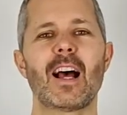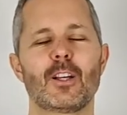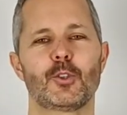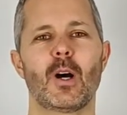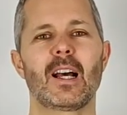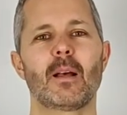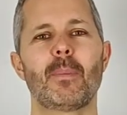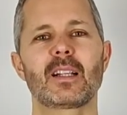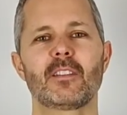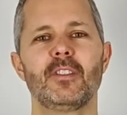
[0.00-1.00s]
lascio alla
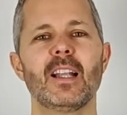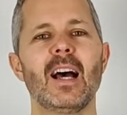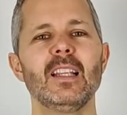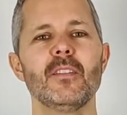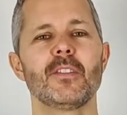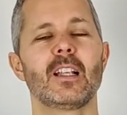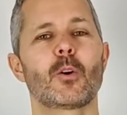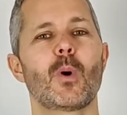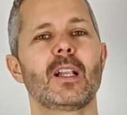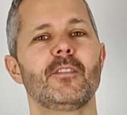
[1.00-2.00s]
parte finale nella
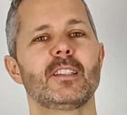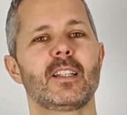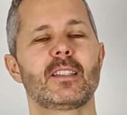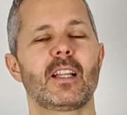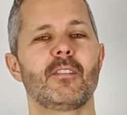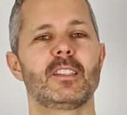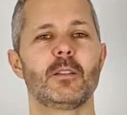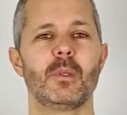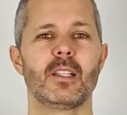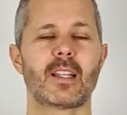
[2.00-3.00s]
quale vedrete la
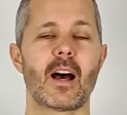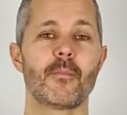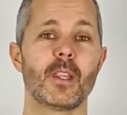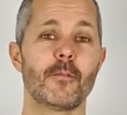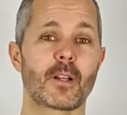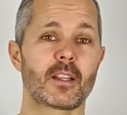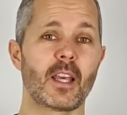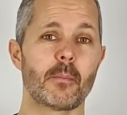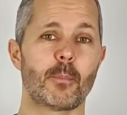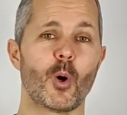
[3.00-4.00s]
vestibilità. Nel
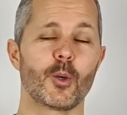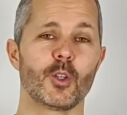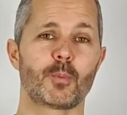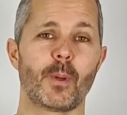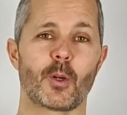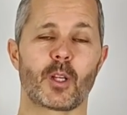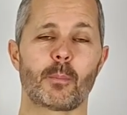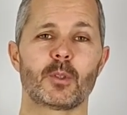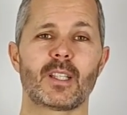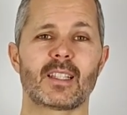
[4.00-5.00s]
frattempo io spero che
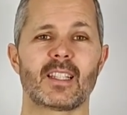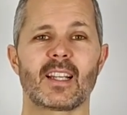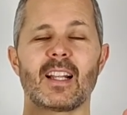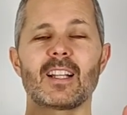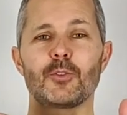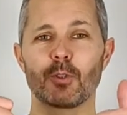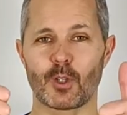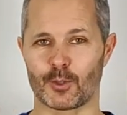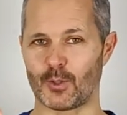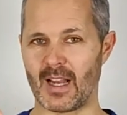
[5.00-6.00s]
possiate regalarci un
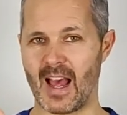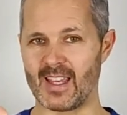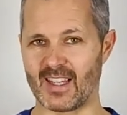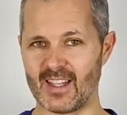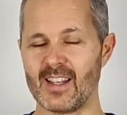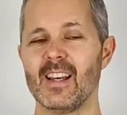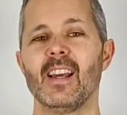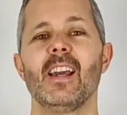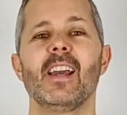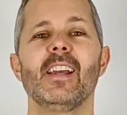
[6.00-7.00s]
grosso like
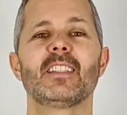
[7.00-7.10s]
e